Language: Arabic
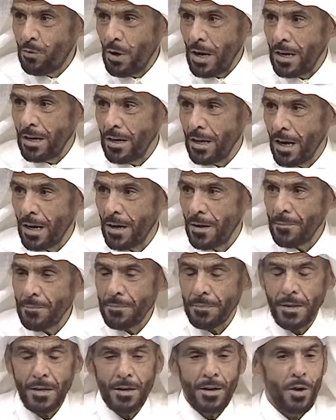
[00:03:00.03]
مفليه آه.
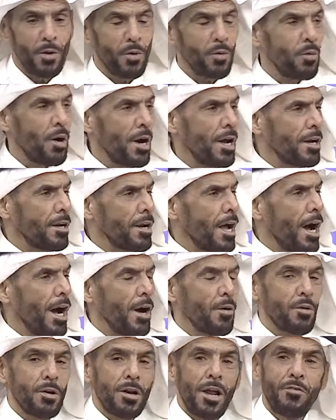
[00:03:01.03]
وين
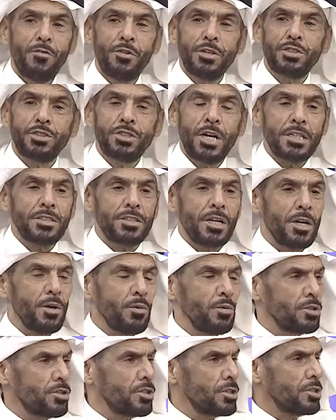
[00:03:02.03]
راح يقول في الشجره
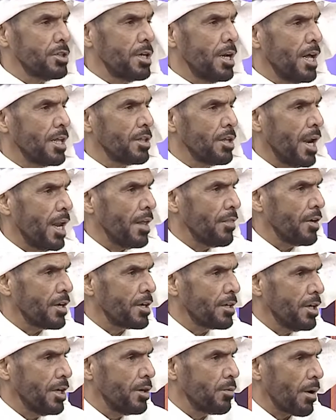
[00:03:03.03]
يقول تجي لها 3
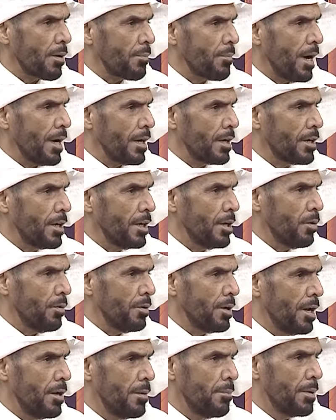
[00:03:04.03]
كيلو 4 كيلو
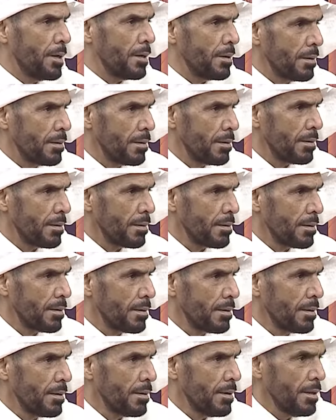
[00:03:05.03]
على لبن
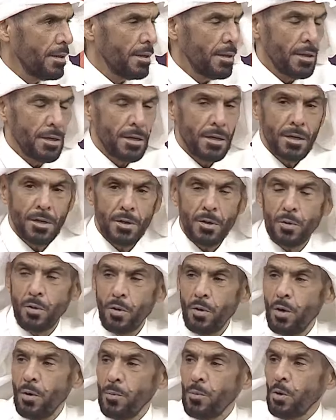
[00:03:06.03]
اي نعم
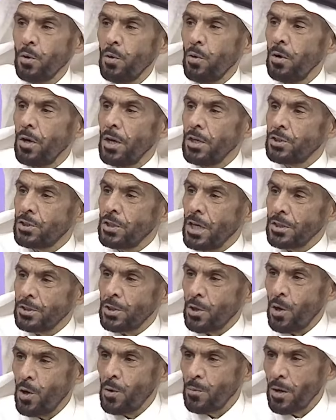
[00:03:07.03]
يقول هم يروحون
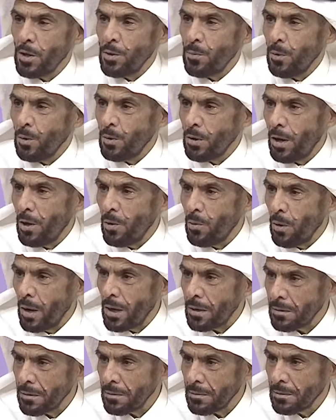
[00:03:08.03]
للشجره هم يذبحون الحوار
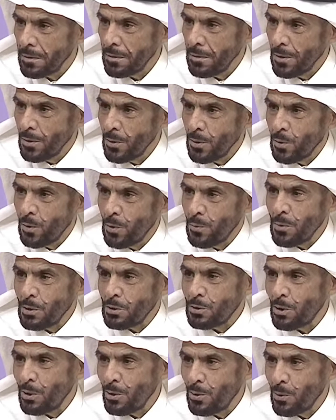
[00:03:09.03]
آه. وهم
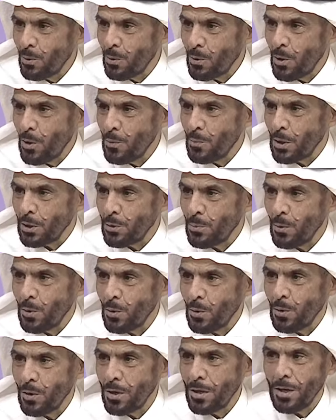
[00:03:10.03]
يصرخون وهم
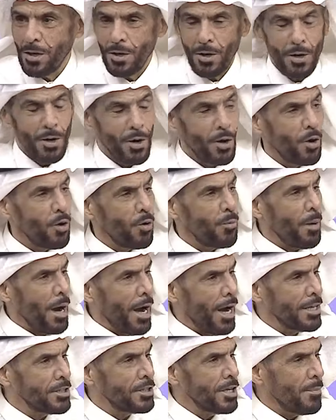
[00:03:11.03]
يطبخونه هو
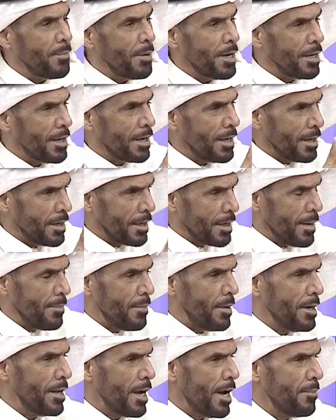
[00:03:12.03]
بعد يبي
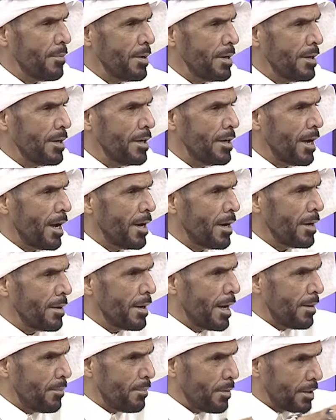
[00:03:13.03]
يبي من
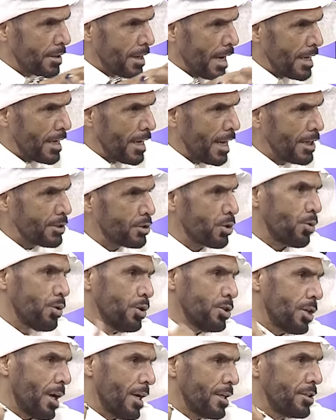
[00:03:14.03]
البلقيه
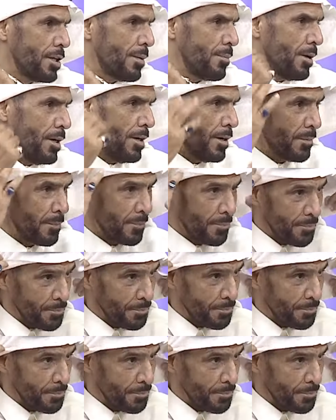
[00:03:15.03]
تروح يتقدم معهم